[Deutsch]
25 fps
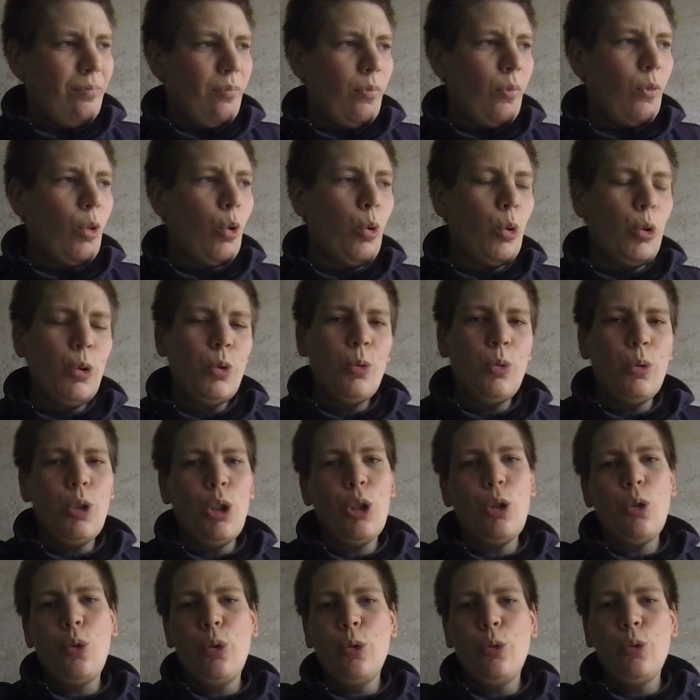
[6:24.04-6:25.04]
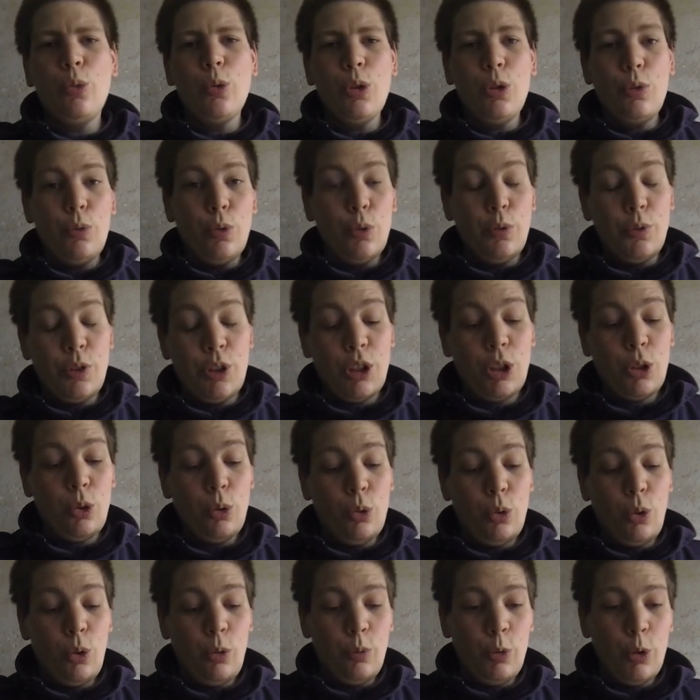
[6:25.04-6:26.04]
900, 950
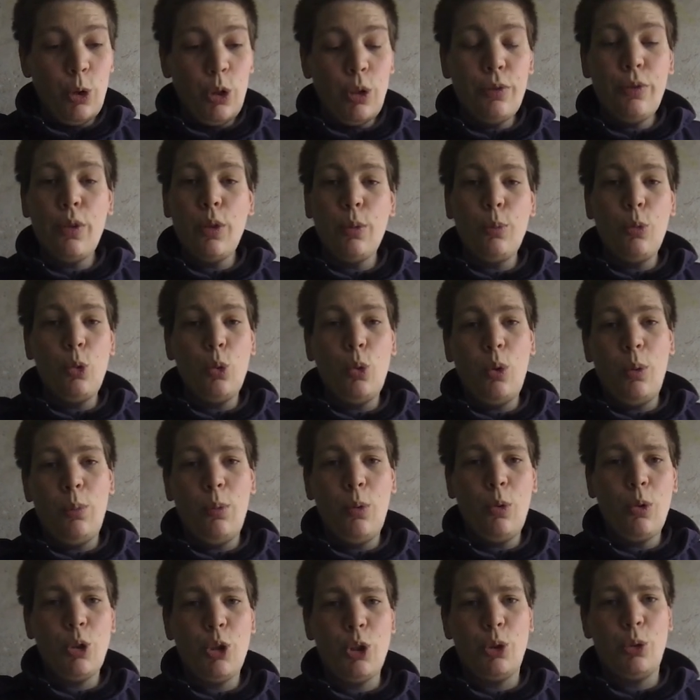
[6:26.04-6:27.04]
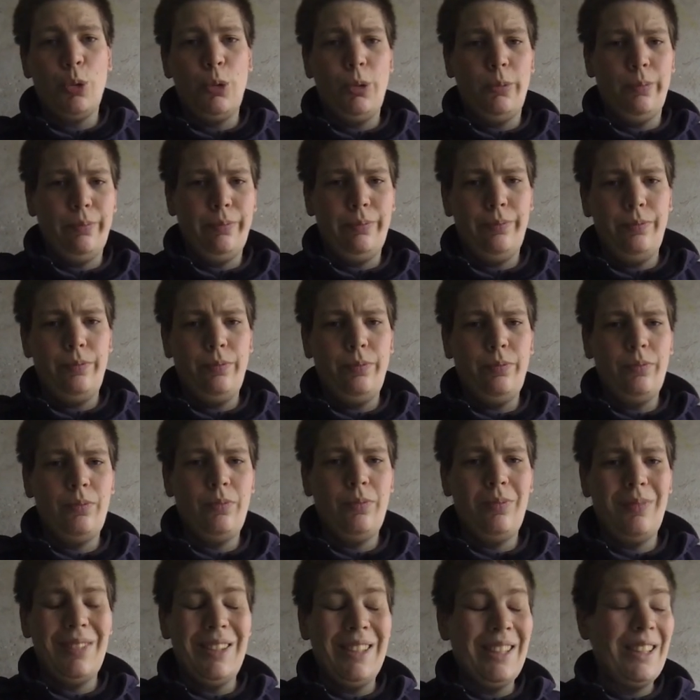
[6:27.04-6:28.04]
Euro würde ich für einen Motorblock zahlen.
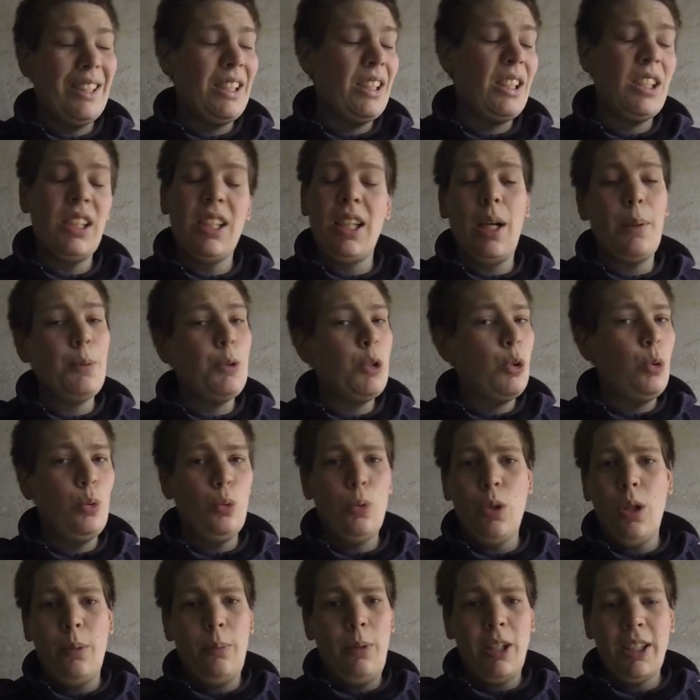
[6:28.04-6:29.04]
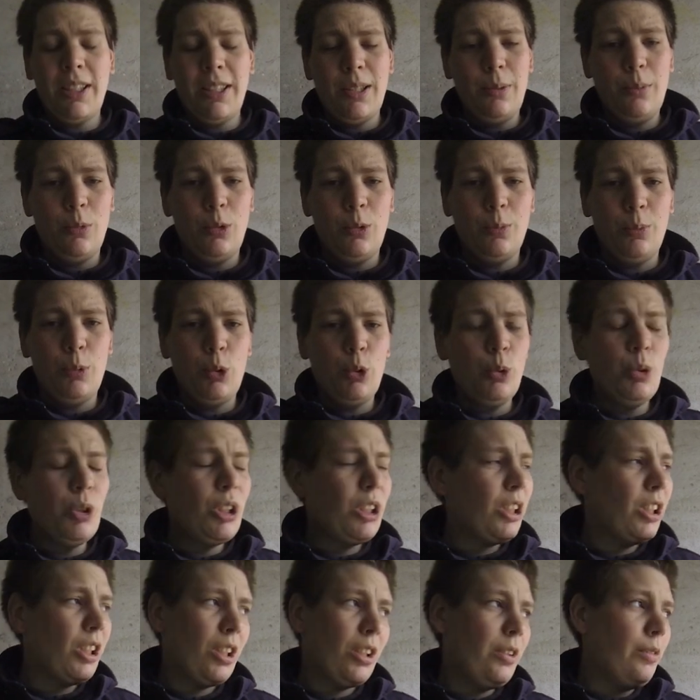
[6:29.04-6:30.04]
Das ist das absolute Maximum.
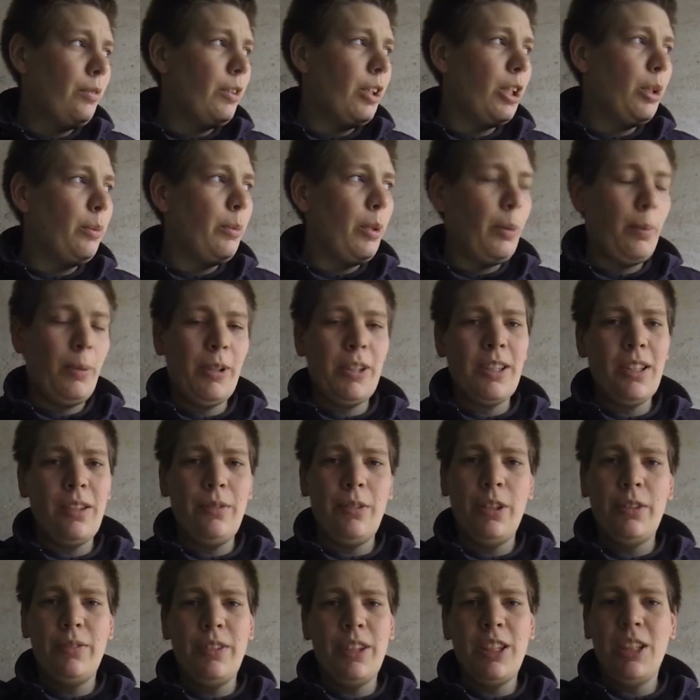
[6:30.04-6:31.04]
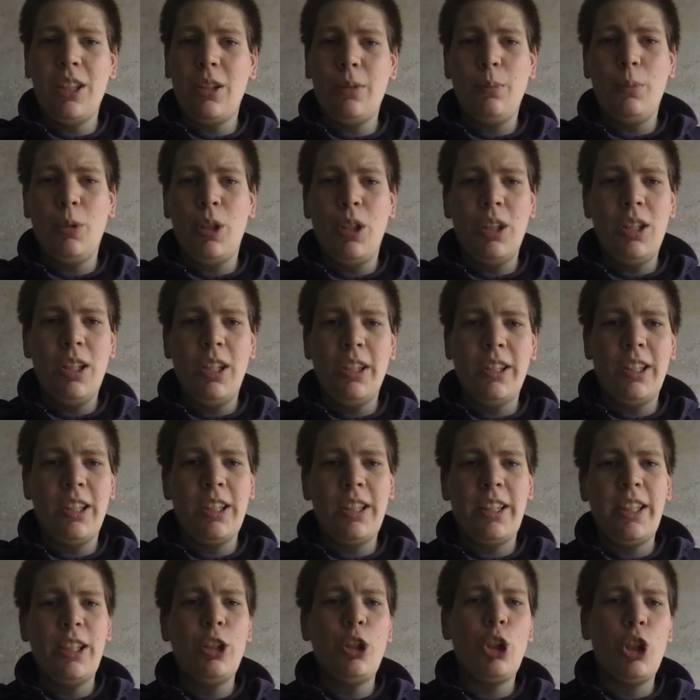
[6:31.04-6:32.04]
Günstiger wäre immer besser, weil wie gesagt, man hat halt
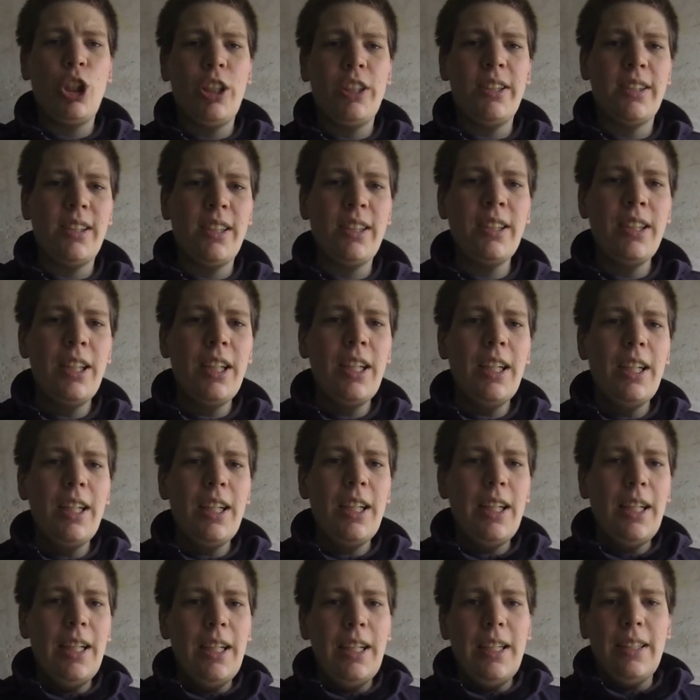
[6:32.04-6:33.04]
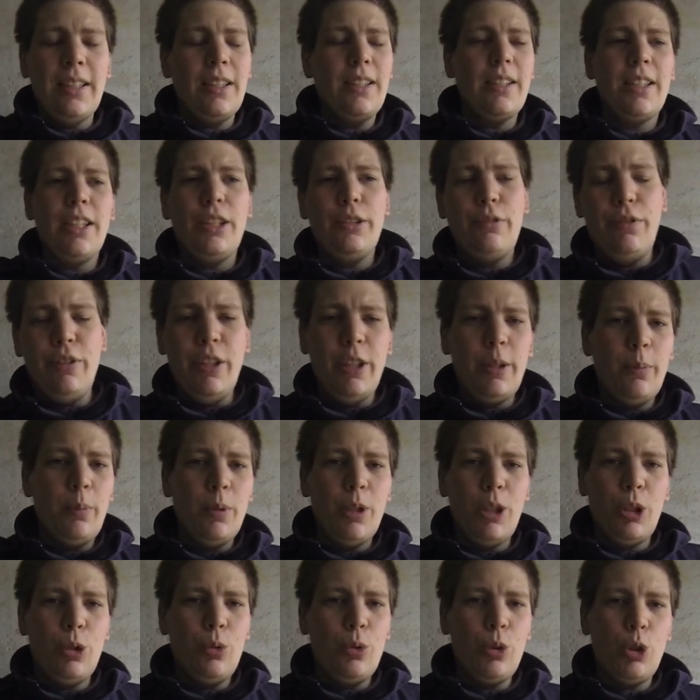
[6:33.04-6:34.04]
kein Geldscheiße. Das Geld fliegt mir
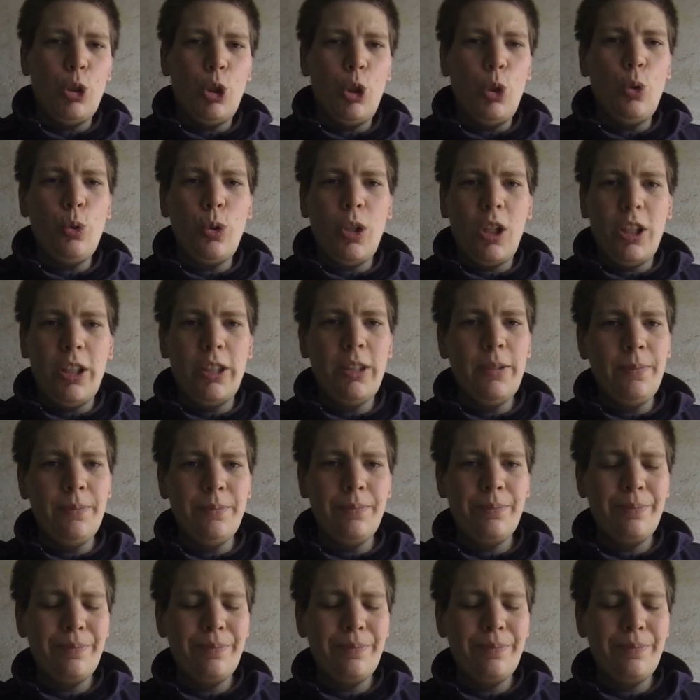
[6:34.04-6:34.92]
nicht durch den Schlot rein.